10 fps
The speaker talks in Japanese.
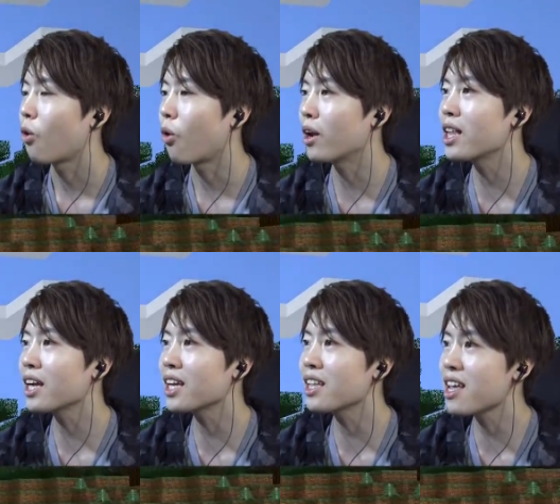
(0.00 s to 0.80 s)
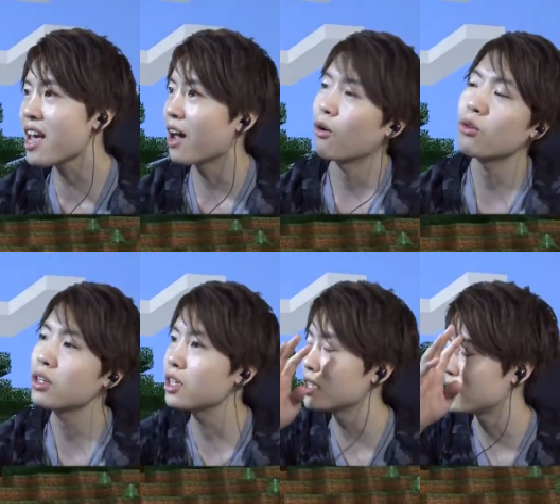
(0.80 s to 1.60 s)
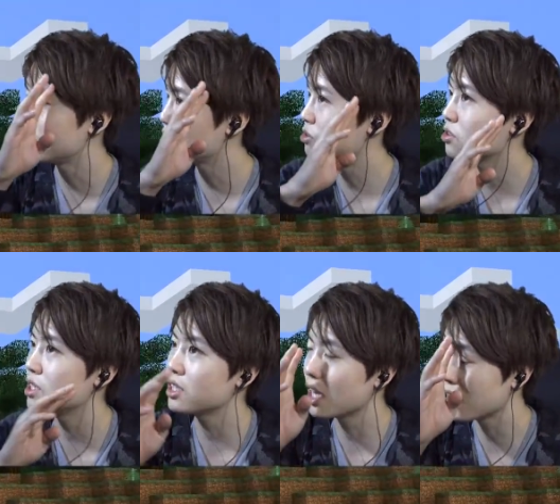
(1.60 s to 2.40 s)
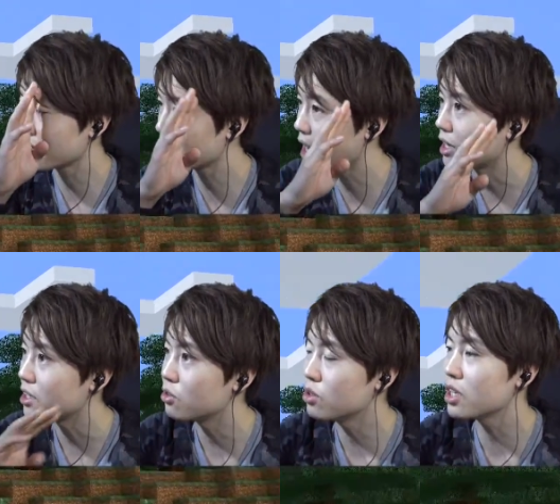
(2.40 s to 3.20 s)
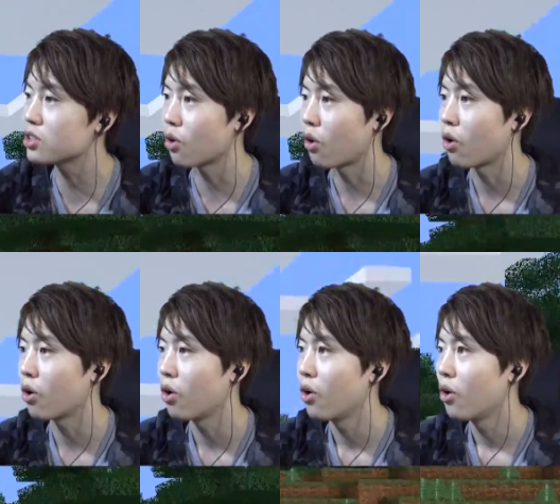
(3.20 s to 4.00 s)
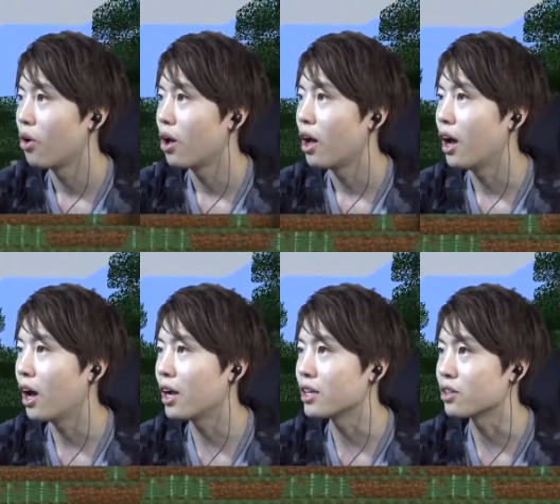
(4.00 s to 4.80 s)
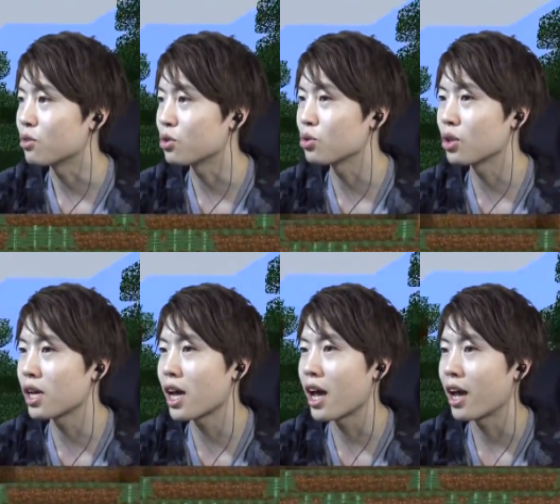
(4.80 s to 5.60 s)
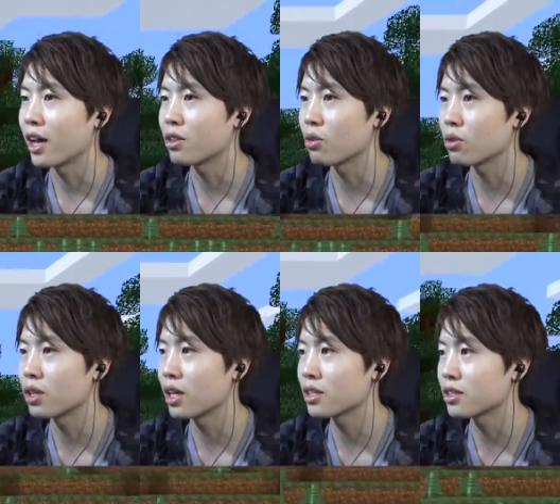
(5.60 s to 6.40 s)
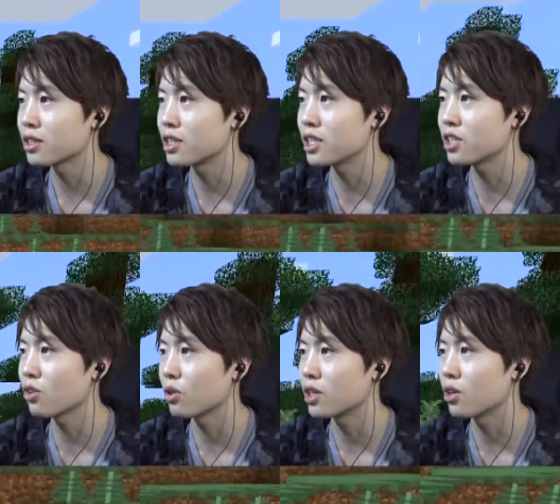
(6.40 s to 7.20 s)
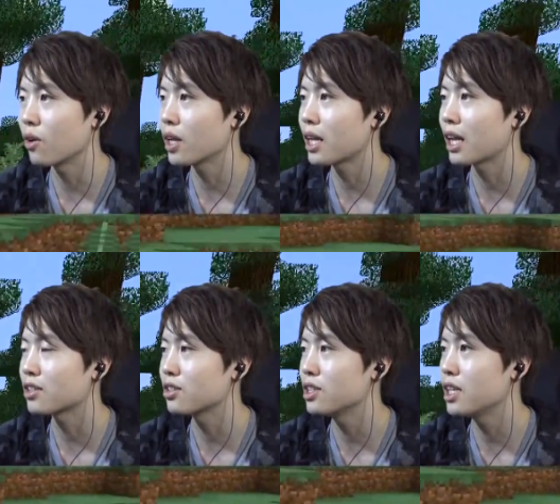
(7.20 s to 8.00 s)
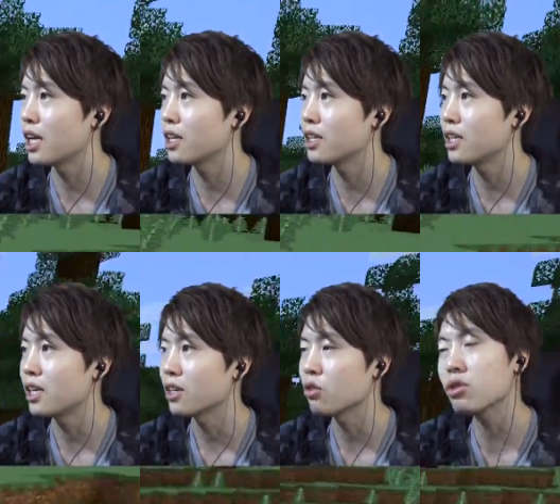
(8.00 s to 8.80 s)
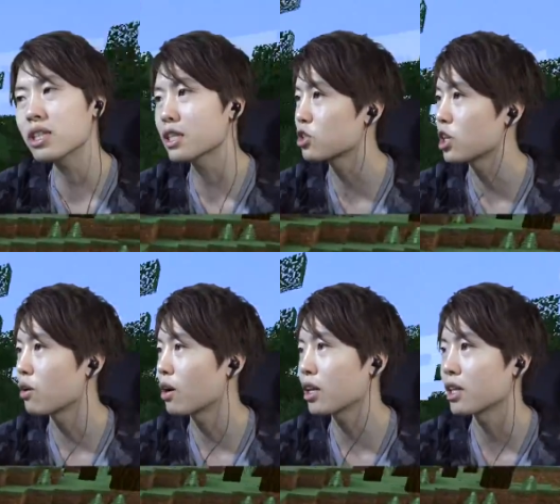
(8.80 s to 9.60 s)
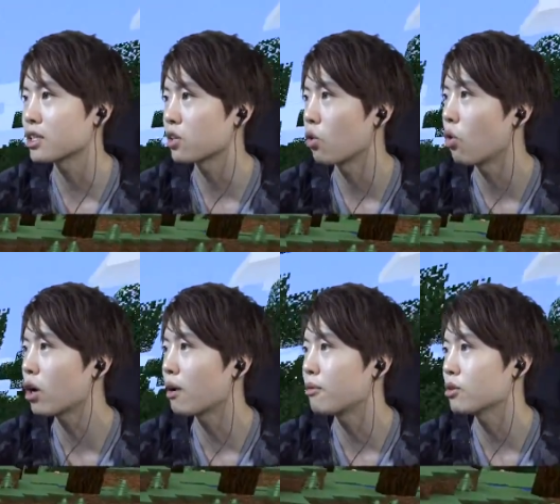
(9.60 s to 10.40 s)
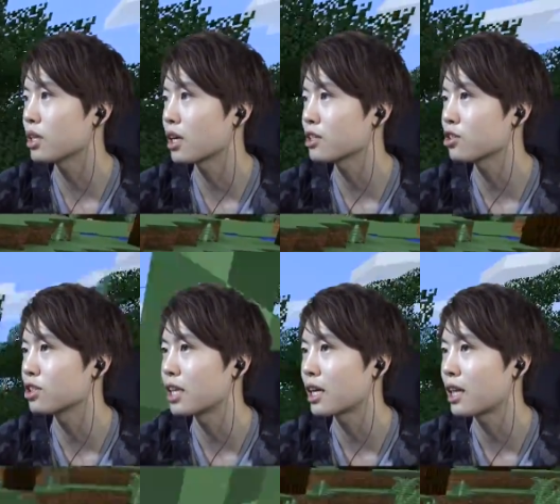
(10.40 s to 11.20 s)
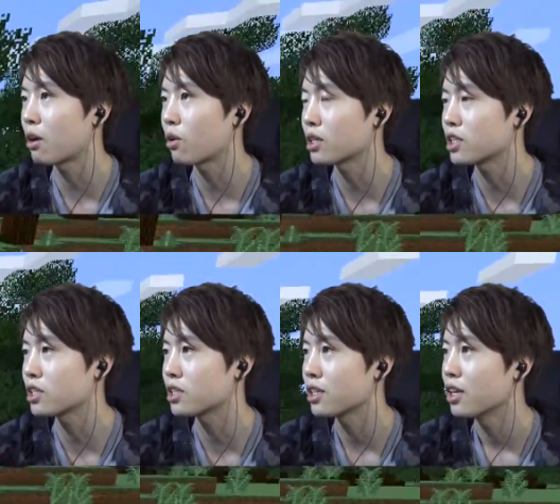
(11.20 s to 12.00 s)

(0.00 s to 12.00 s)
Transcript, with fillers: これだけね大きい針葉樹林帯だったらいるでしょはいということでえっとね地図を広げたついでにどっちがついでか分かんないですけど狼を探すついでなのか地